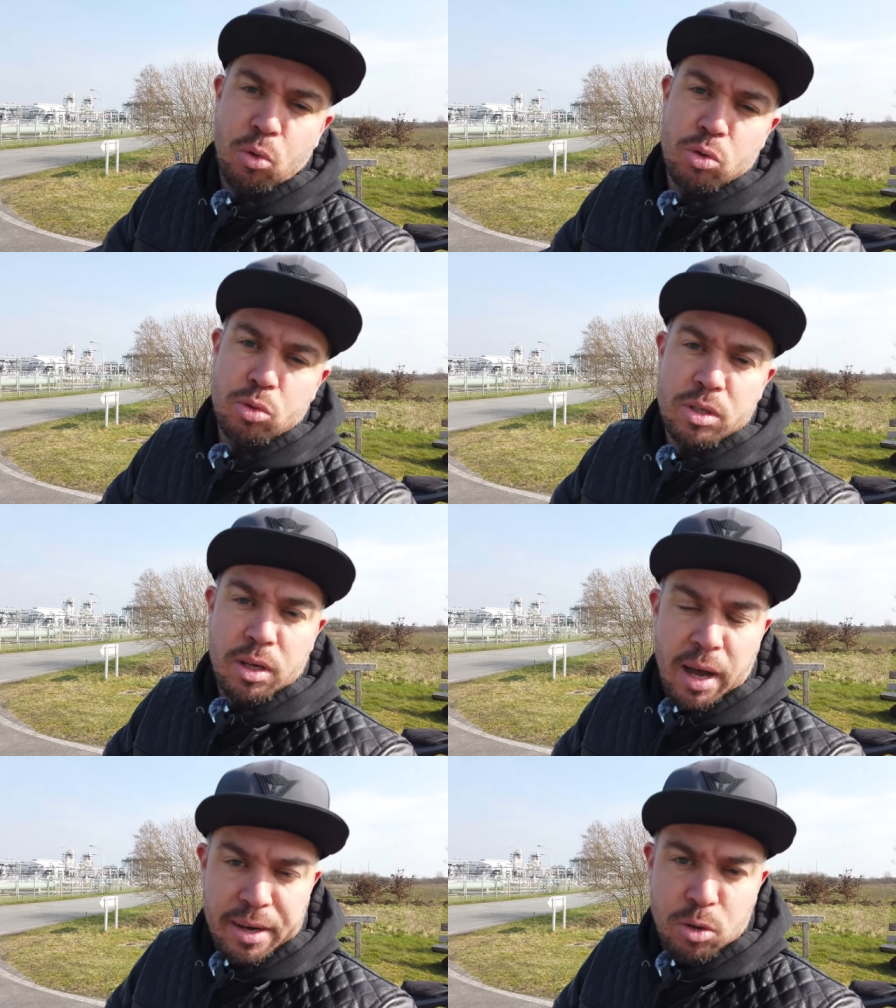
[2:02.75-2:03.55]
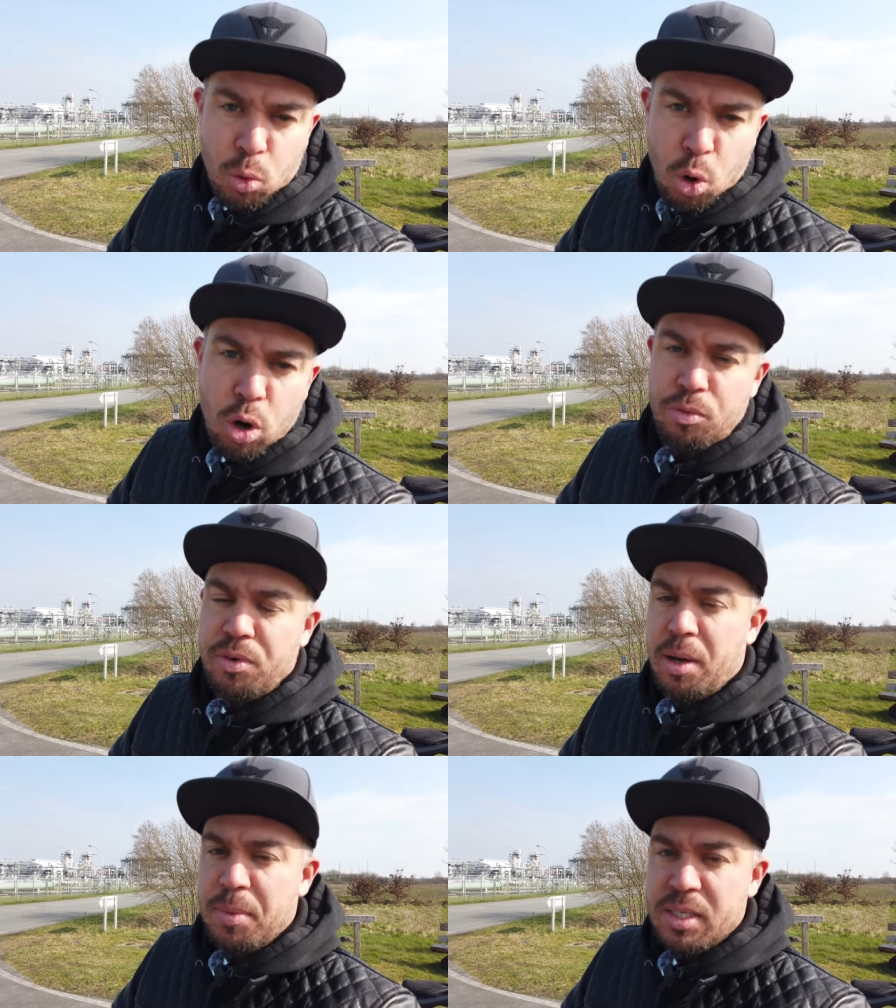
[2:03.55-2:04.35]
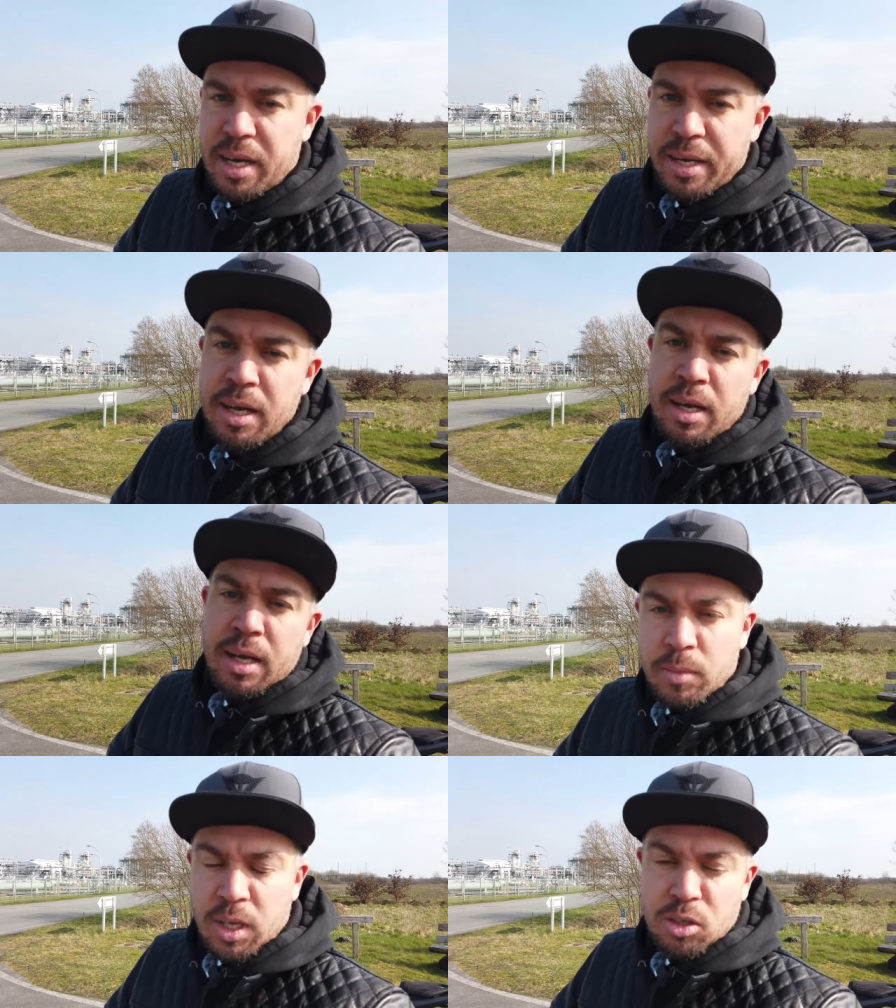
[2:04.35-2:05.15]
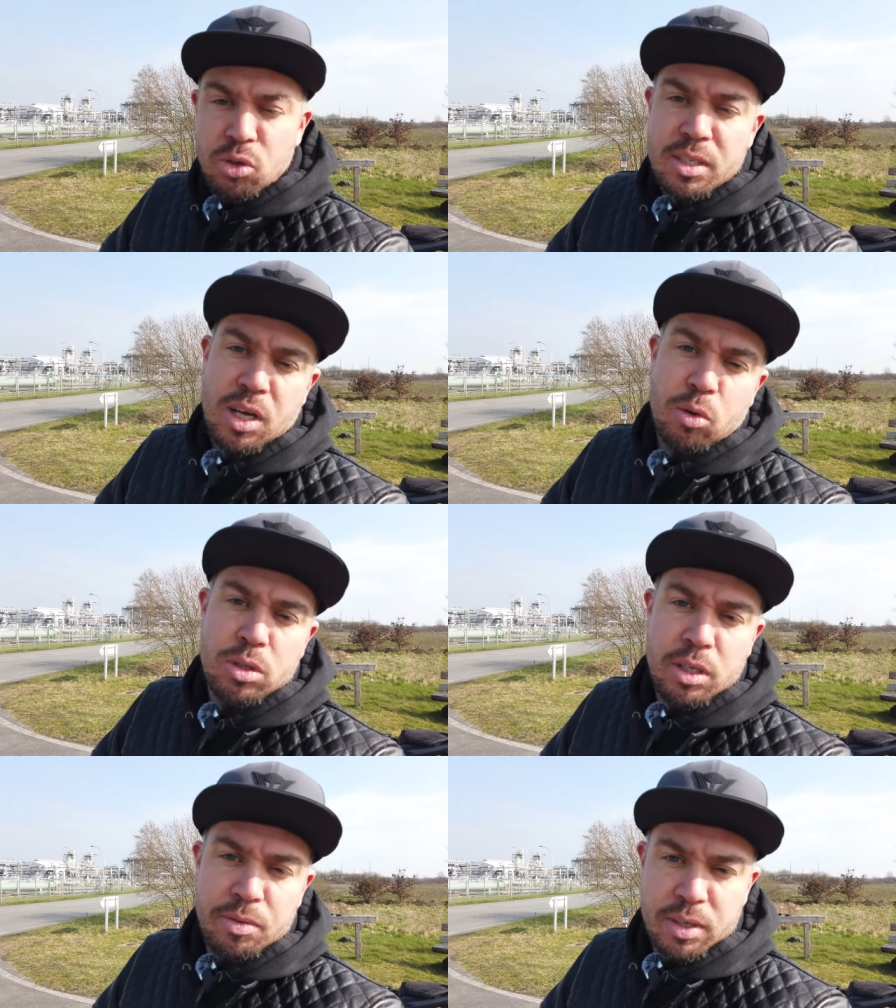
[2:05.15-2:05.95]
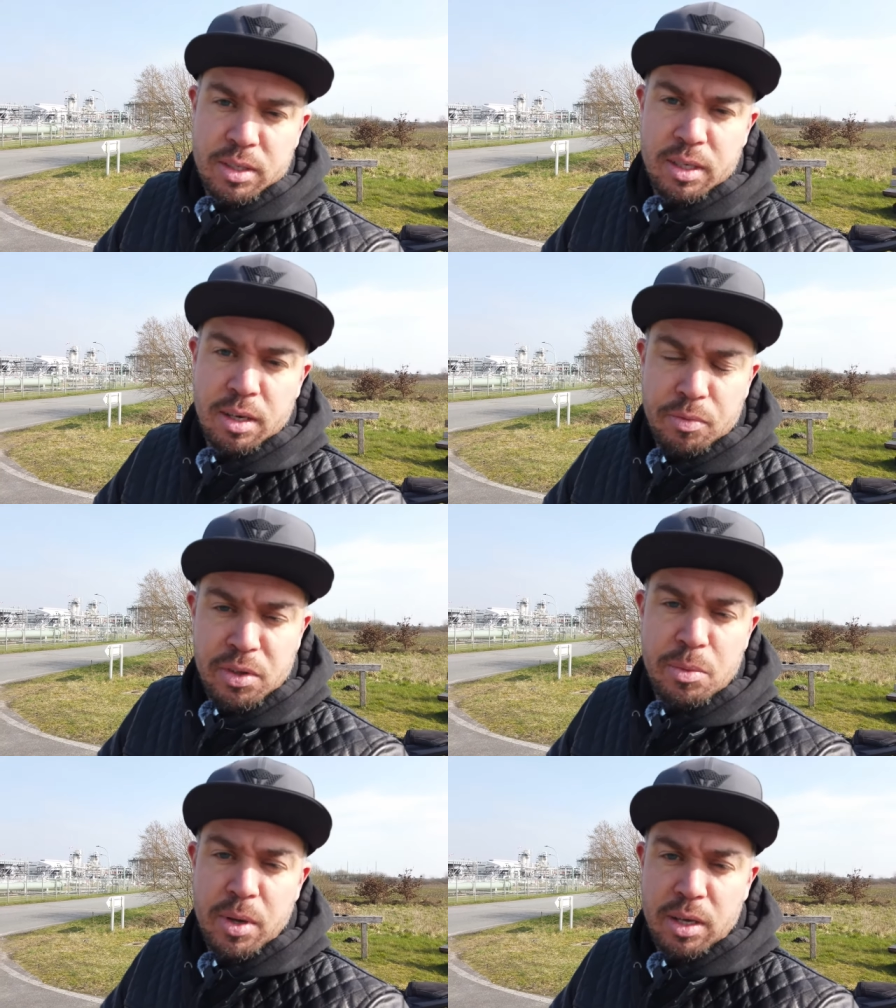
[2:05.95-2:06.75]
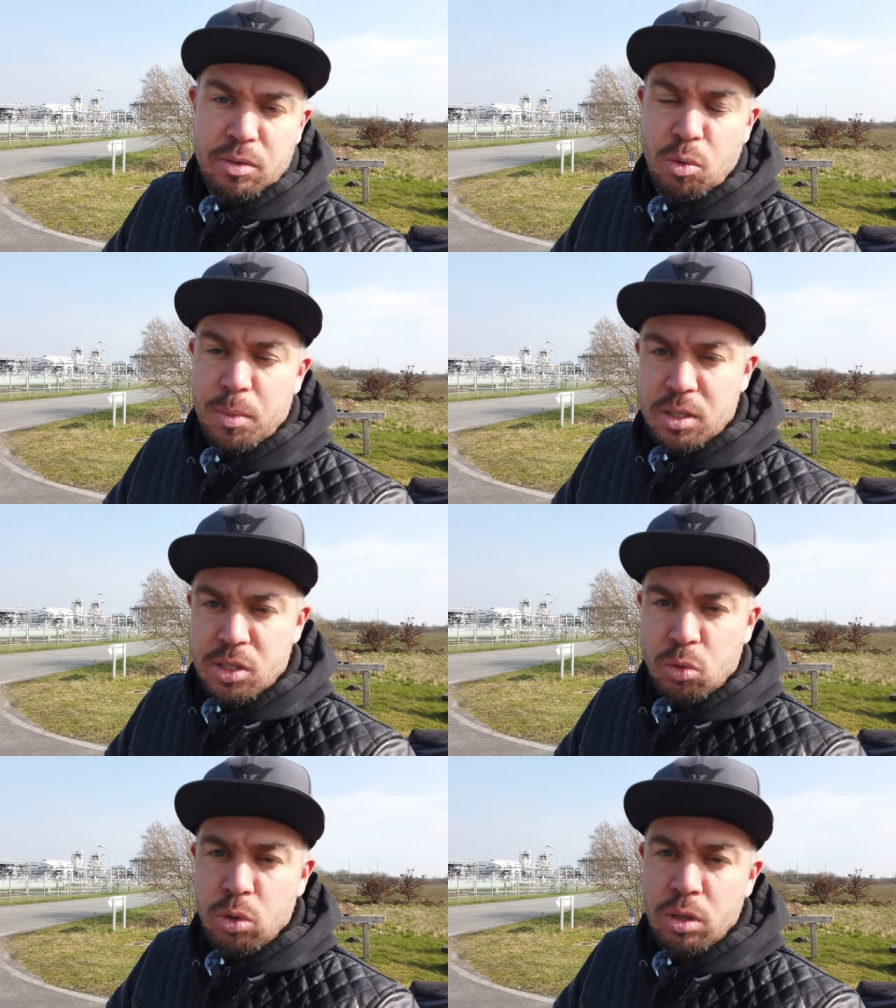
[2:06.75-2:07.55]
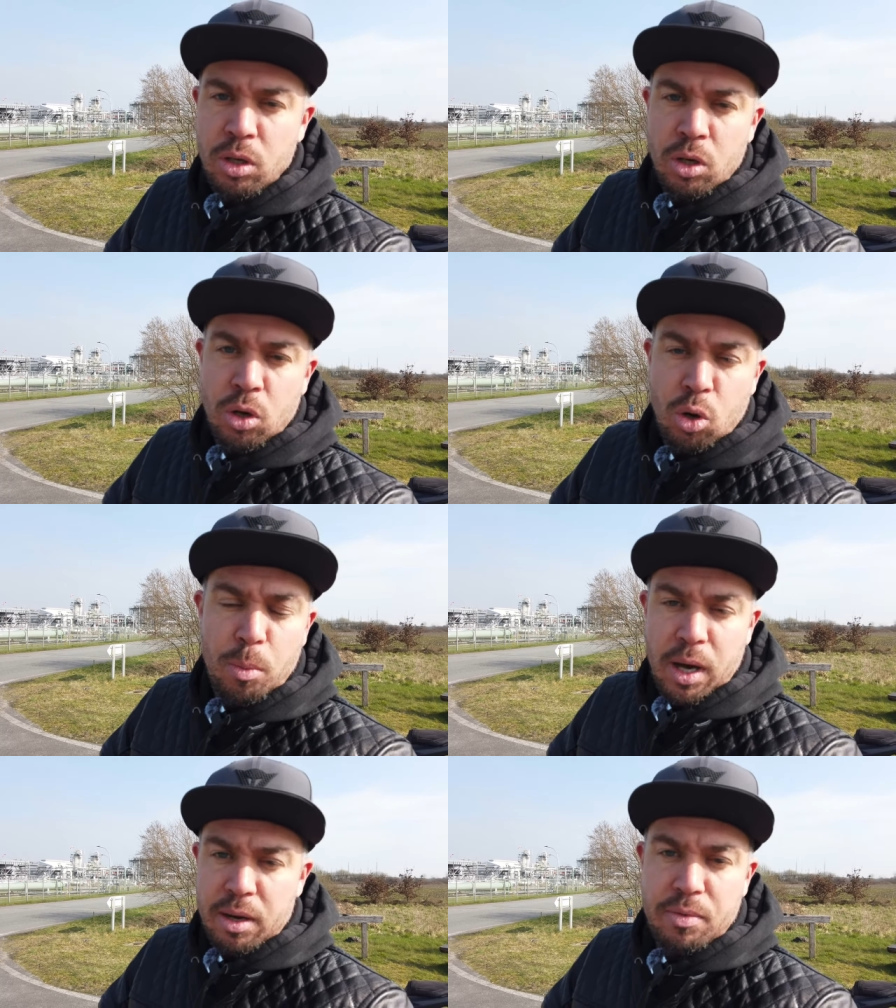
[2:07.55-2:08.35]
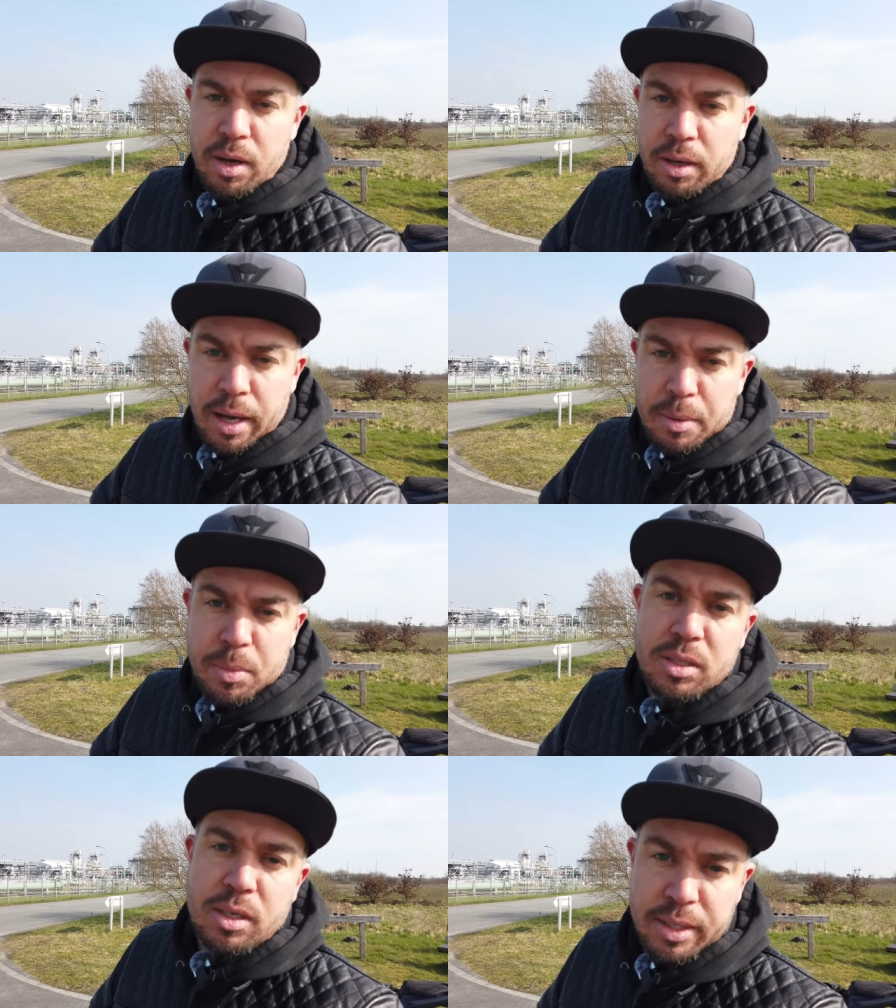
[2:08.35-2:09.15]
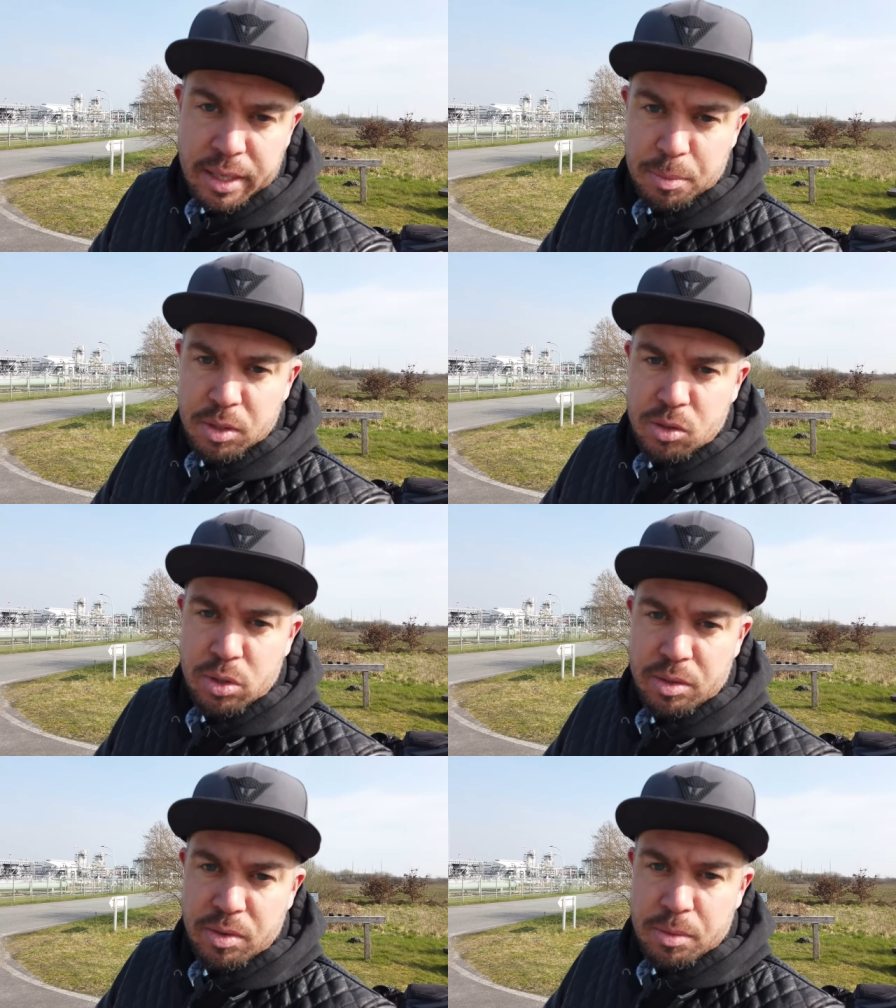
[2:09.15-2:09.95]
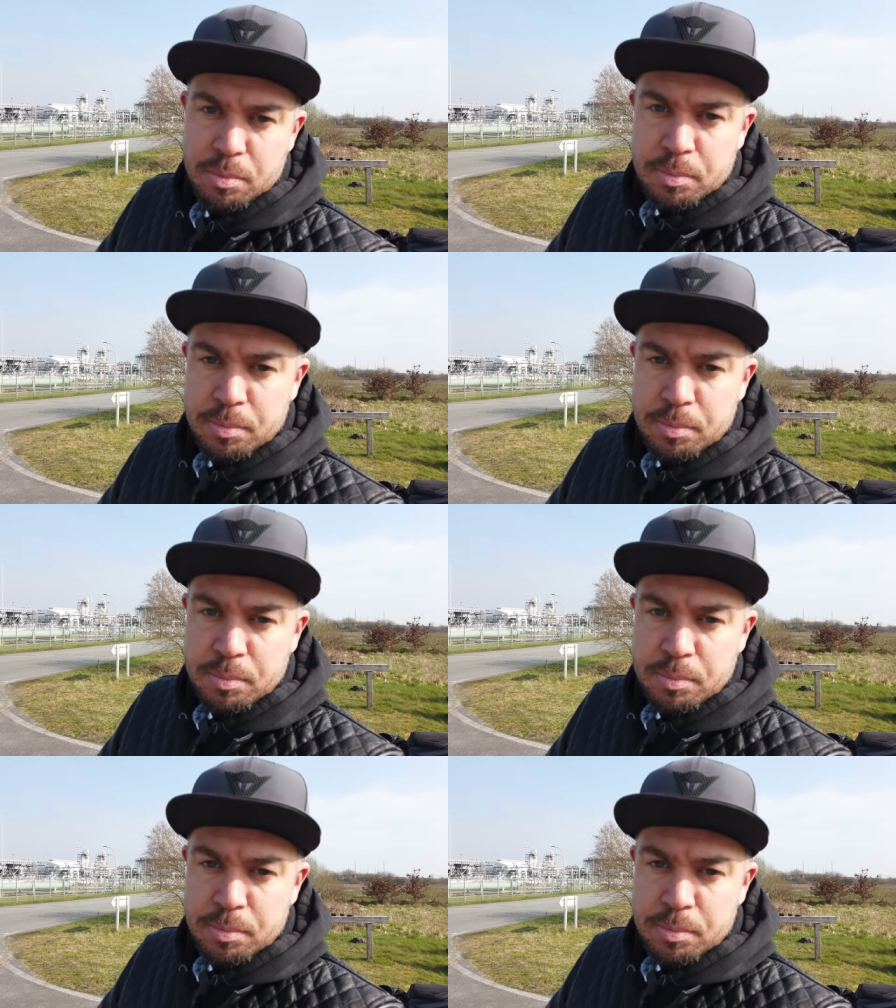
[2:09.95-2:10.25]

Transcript: Fotos eine RAW-Aufnahme sein. Also der Sound liefert hier viel mehr Informationen, um einfach ein besseres Ergebnis zu liefern.